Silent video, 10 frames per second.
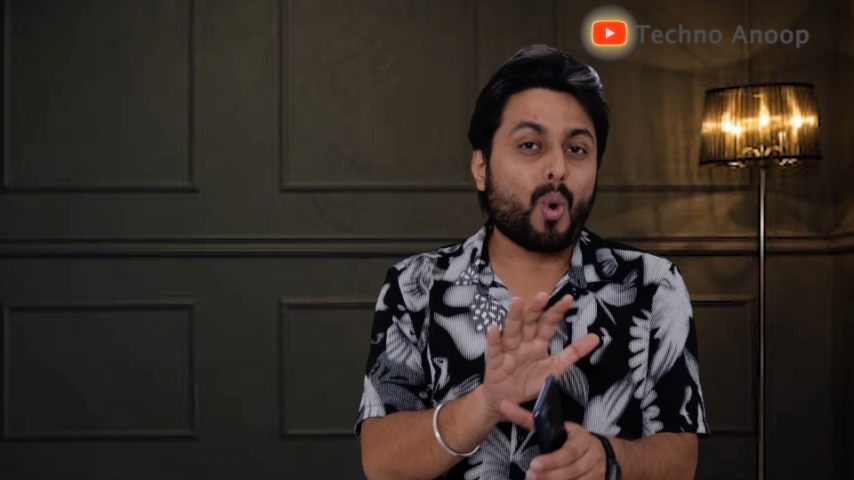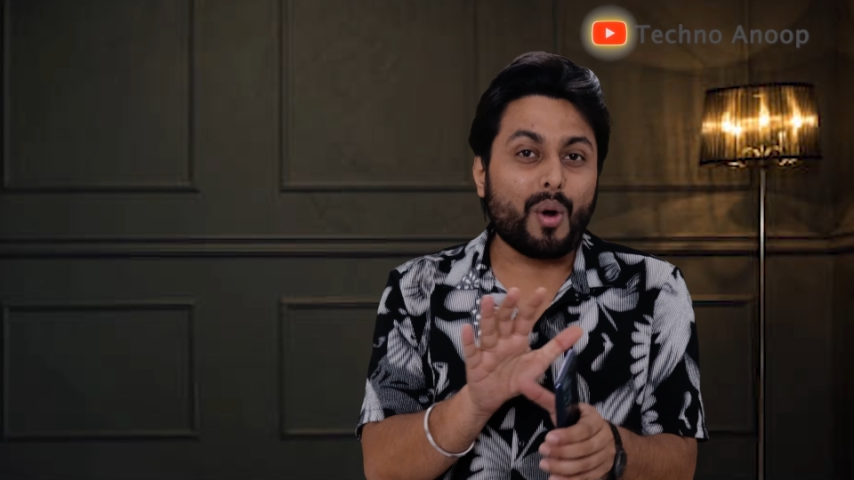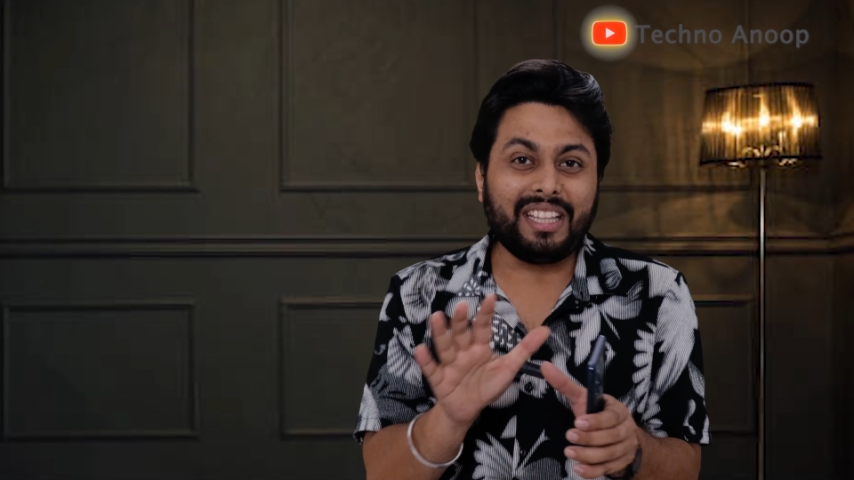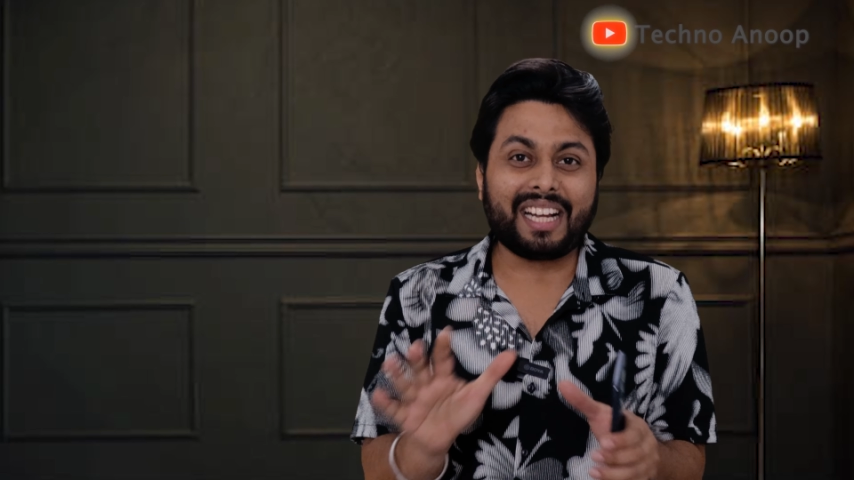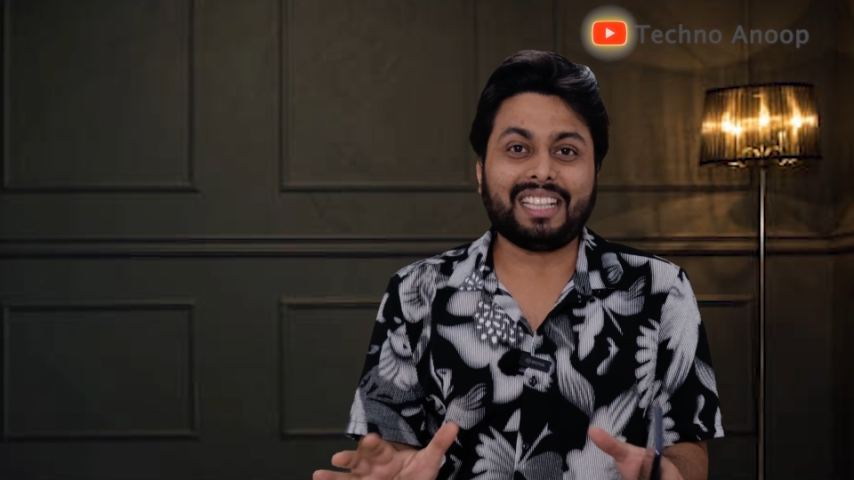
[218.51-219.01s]
में
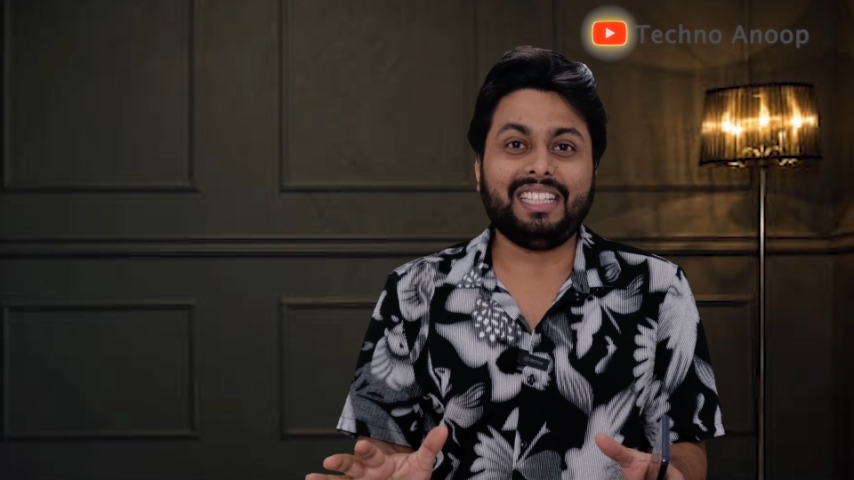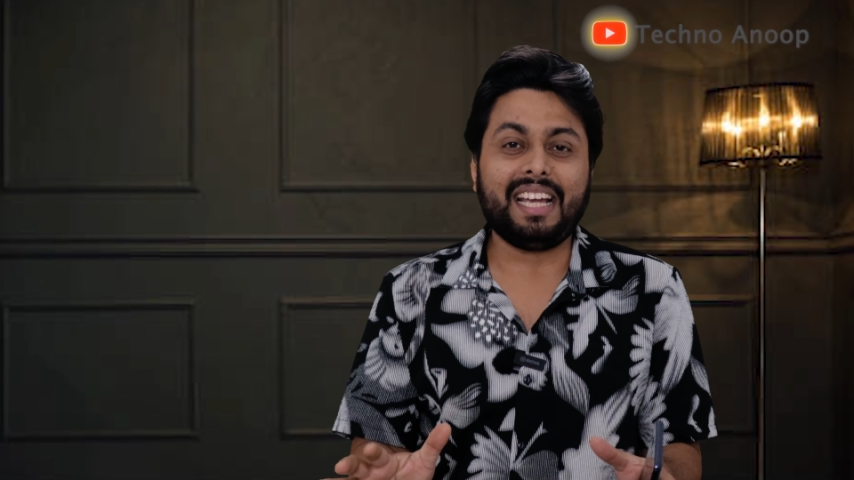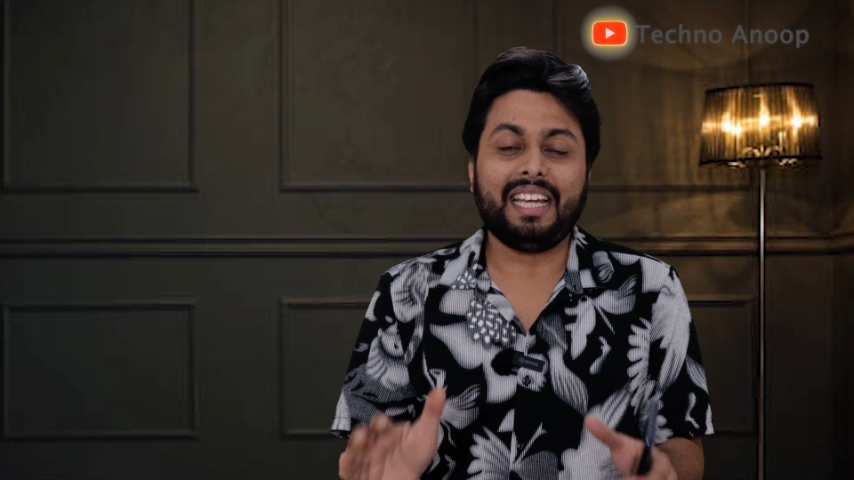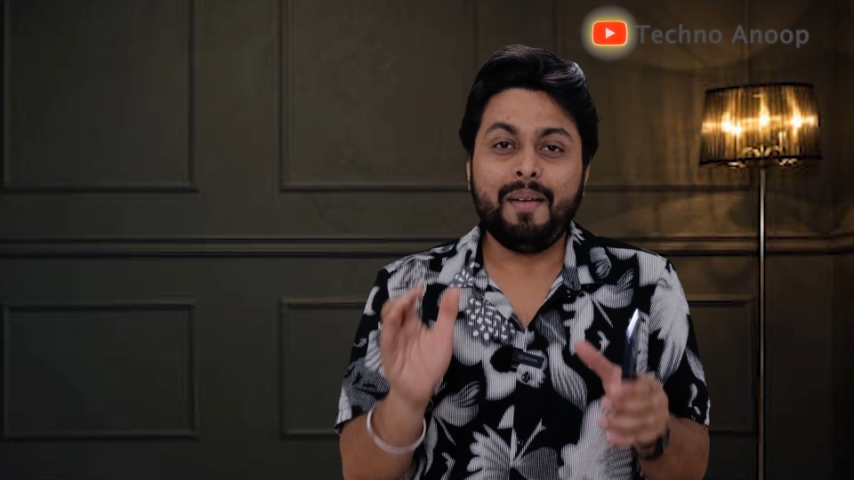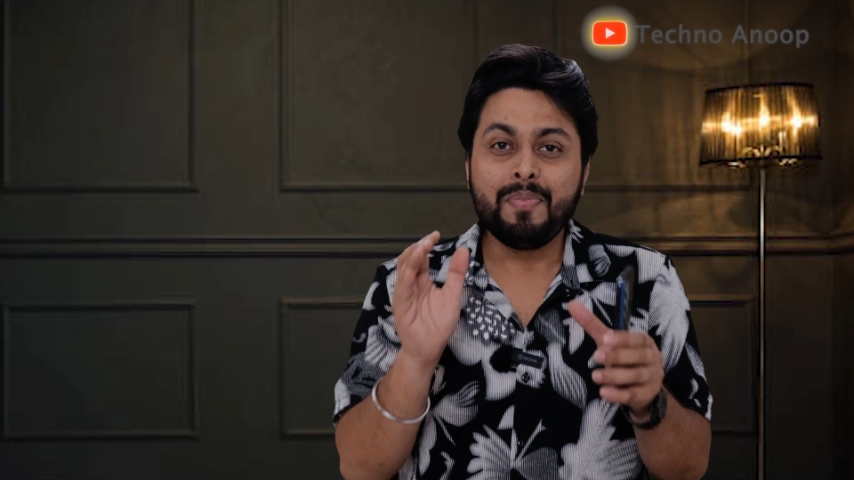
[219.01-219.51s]
कोई दिक्कत
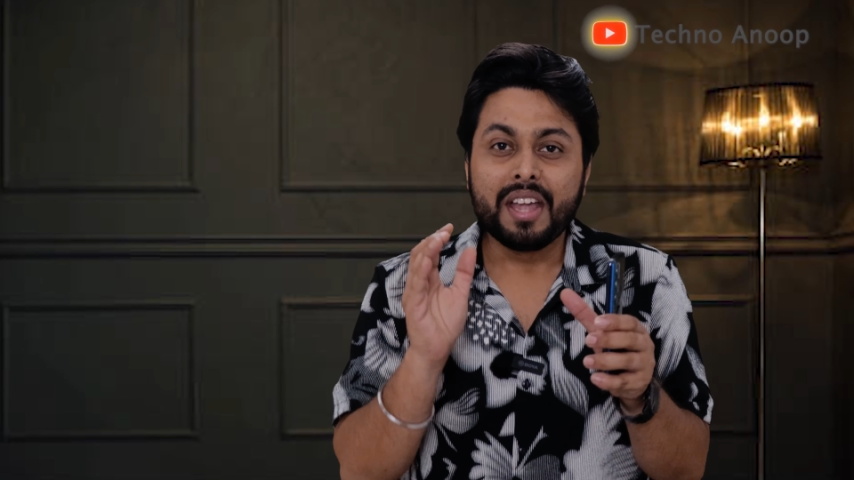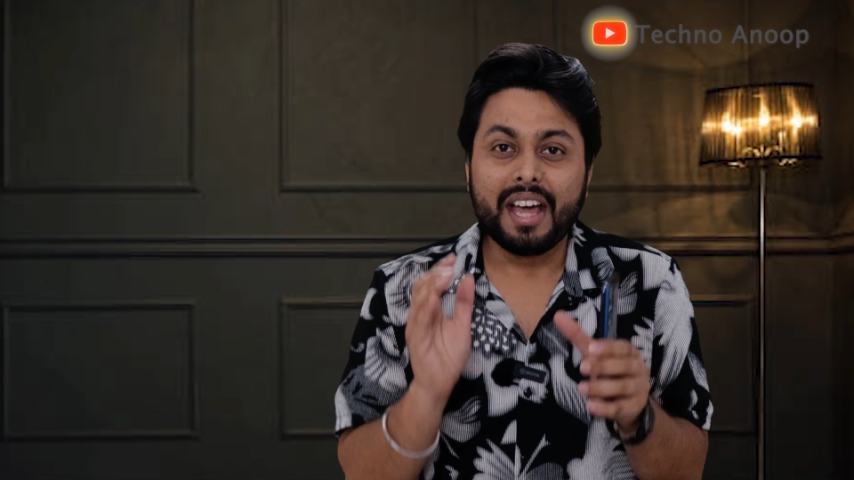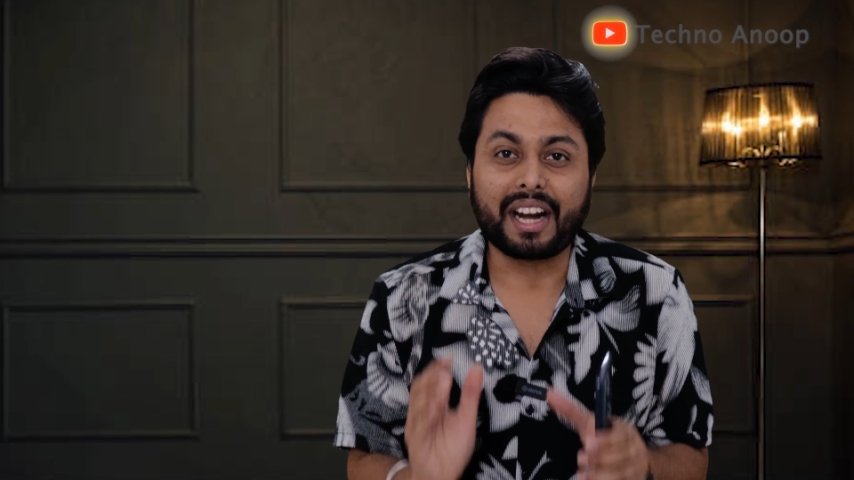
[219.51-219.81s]
नहीं आएगी